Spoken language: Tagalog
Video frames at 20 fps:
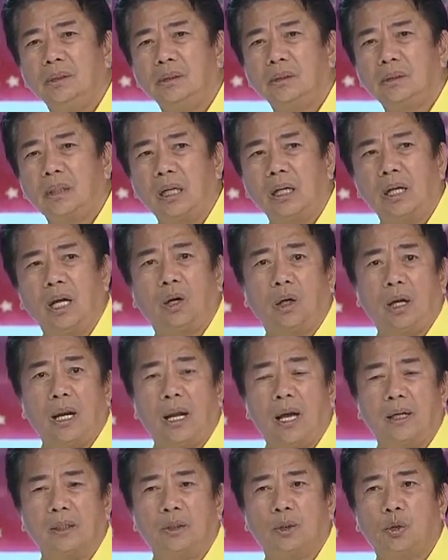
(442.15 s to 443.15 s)
Sana,
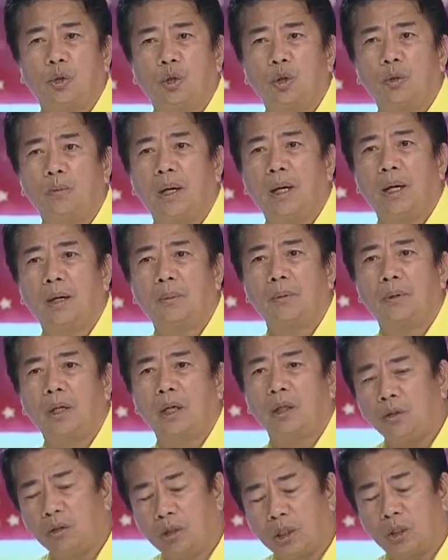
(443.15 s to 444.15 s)
kailangan siguro, mga
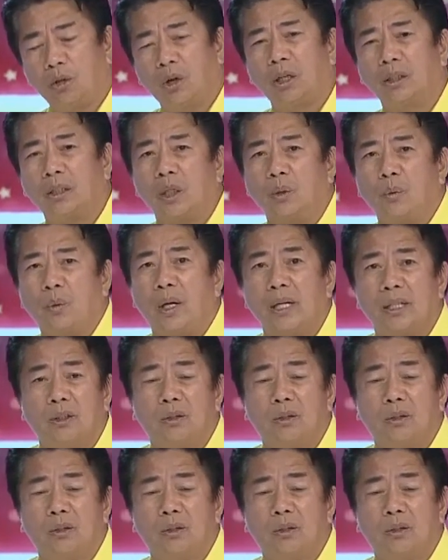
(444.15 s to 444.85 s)
katulad yung katanduanes,